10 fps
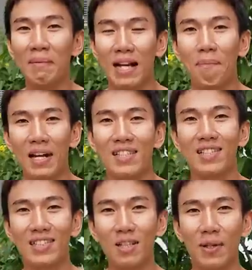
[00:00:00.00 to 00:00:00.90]
mà tập tăng
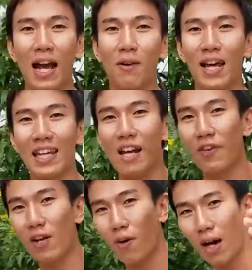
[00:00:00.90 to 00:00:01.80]
trưởng chiều cao đây chỉ là
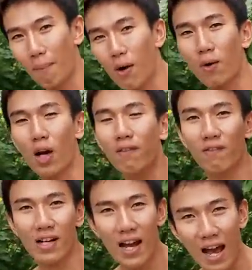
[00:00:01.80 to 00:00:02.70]
video demo nói về
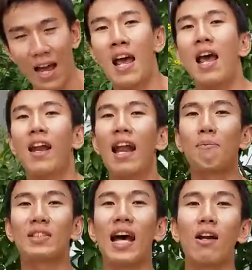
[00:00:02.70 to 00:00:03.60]
vấn đề làm
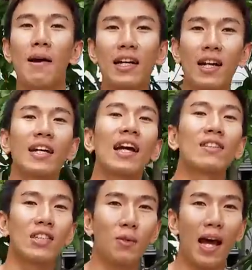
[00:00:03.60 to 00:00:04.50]
sao để bạn có thể tăng
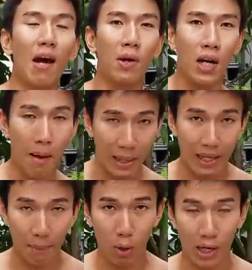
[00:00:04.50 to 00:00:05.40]
được chiều cao khi bạn
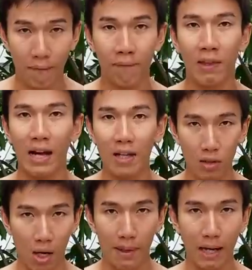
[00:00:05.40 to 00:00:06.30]
tập luyện và lựa
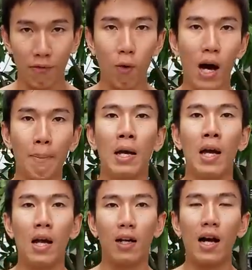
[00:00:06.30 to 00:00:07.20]
chọn bài tập phù hợp
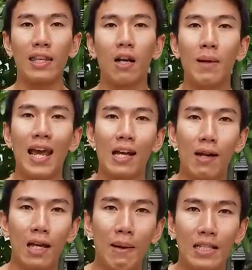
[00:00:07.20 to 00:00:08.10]
rồi chào tạm biệt hẹn gặp
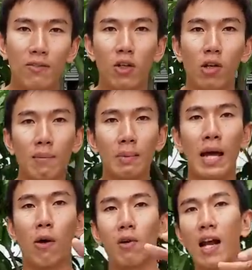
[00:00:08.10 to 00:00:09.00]
lại các bạn trong video clip tiếp
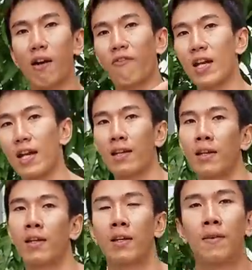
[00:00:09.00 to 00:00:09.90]
theo của đài Long Fitness